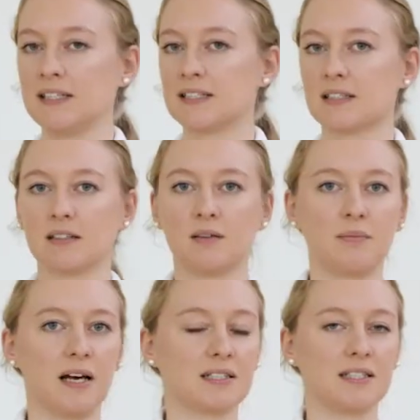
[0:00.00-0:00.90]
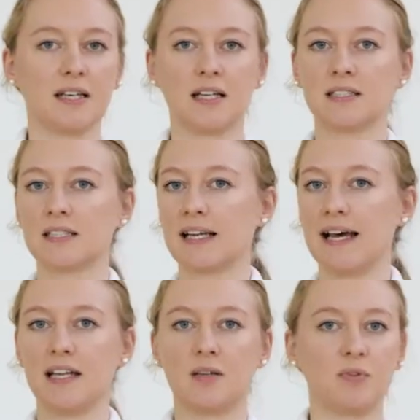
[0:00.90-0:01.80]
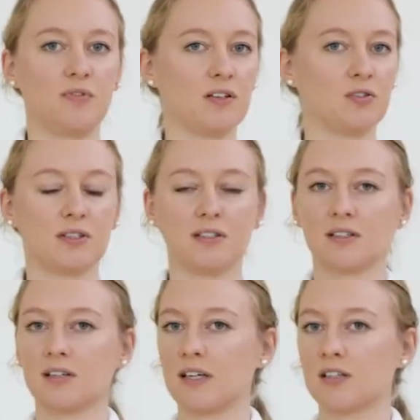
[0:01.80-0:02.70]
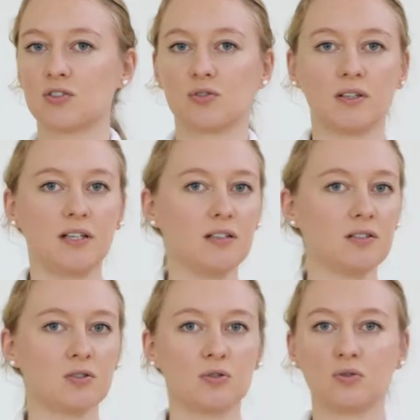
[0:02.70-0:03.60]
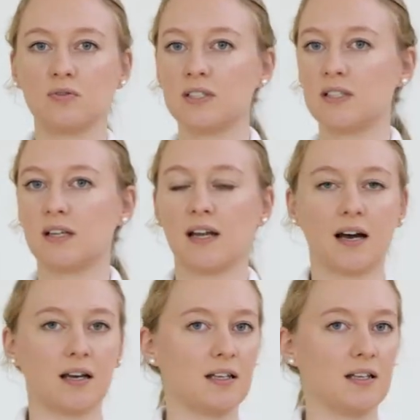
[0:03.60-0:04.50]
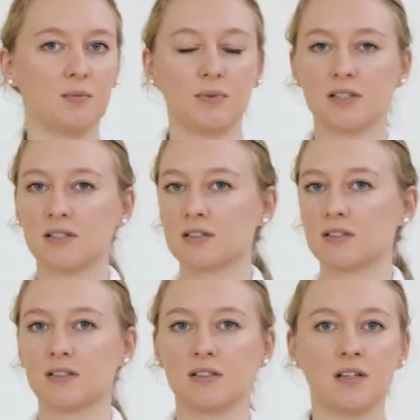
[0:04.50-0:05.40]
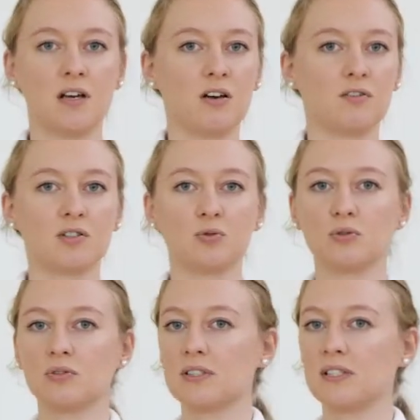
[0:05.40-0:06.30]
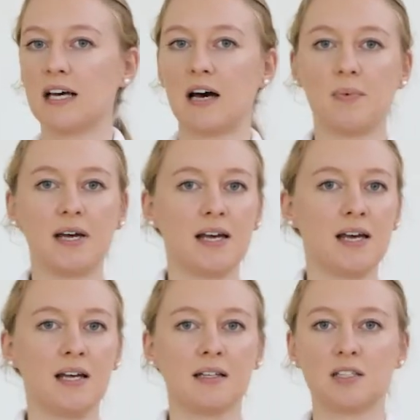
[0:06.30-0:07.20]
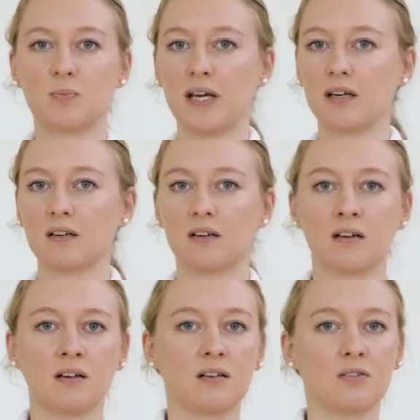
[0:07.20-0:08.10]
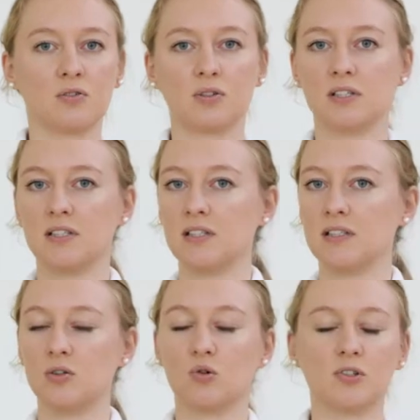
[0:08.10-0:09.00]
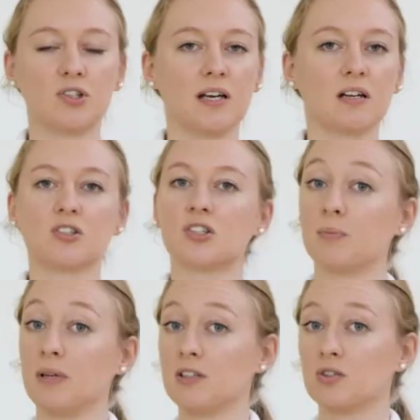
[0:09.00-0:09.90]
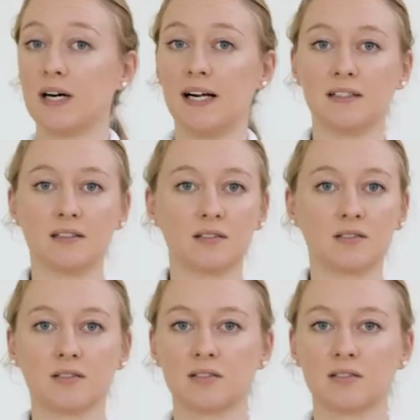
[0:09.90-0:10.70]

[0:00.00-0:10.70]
jetzt machen Sie ganz kleine Bewegungen nach rechts und links, so wie es Ihnen angenehm ist. Versuchen Sie dabei, das Becken oder die, die Oberschenkel stabil zu halten.